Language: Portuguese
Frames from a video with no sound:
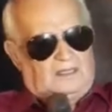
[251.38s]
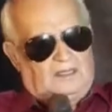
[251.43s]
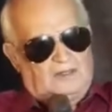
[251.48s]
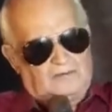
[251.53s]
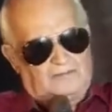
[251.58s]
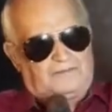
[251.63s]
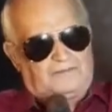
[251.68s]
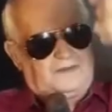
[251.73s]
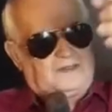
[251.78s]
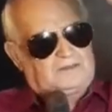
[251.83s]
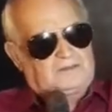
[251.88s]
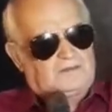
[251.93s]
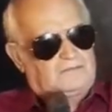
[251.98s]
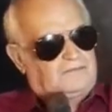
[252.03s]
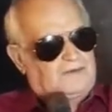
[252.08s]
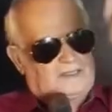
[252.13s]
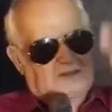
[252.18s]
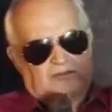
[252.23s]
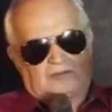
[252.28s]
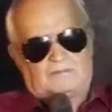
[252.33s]
eu fiz, não
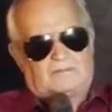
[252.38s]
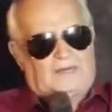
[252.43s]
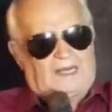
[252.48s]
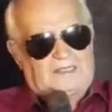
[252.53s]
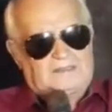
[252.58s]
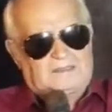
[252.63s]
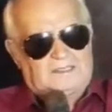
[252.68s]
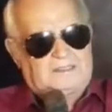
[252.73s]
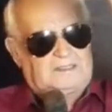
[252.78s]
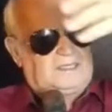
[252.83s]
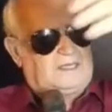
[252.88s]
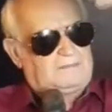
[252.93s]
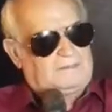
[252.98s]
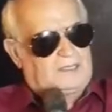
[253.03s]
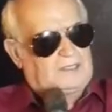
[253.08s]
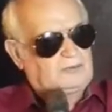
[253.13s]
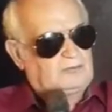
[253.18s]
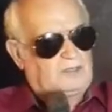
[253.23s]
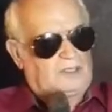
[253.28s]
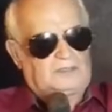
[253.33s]
faço mais, andei,
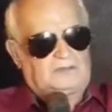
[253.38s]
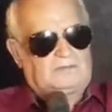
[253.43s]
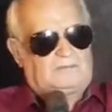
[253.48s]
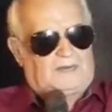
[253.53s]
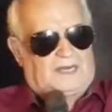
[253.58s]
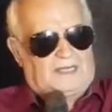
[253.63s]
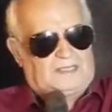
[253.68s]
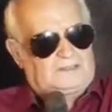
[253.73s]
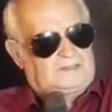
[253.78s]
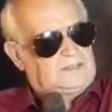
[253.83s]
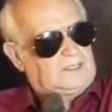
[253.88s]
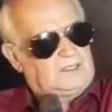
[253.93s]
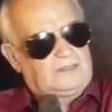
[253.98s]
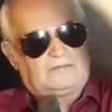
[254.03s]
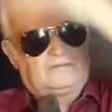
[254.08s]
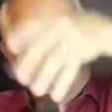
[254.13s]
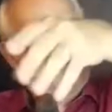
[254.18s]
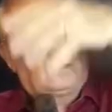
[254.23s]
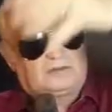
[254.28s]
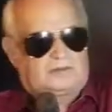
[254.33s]
mas não ando mais,
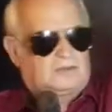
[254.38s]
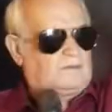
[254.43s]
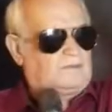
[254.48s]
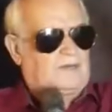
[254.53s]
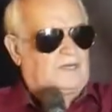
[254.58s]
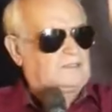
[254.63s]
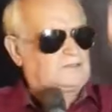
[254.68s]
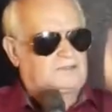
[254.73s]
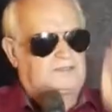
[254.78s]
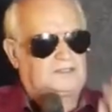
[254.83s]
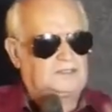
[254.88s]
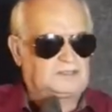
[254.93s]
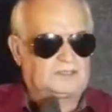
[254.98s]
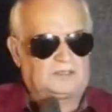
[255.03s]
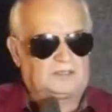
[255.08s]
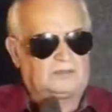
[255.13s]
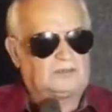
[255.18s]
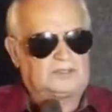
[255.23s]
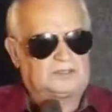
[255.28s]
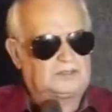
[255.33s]
eu vou tomar a
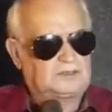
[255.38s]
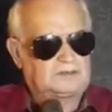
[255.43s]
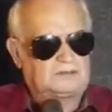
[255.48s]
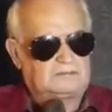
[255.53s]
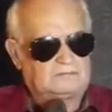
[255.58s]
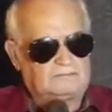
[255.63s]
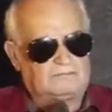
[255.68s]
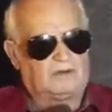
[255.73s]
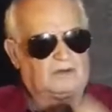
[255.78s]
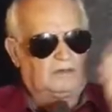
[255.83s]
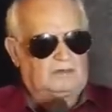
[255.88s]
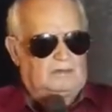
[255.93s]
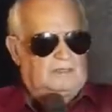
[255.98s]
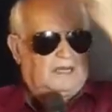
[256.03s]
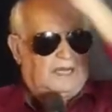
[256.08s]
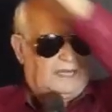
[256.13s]
decisão hoje, vou.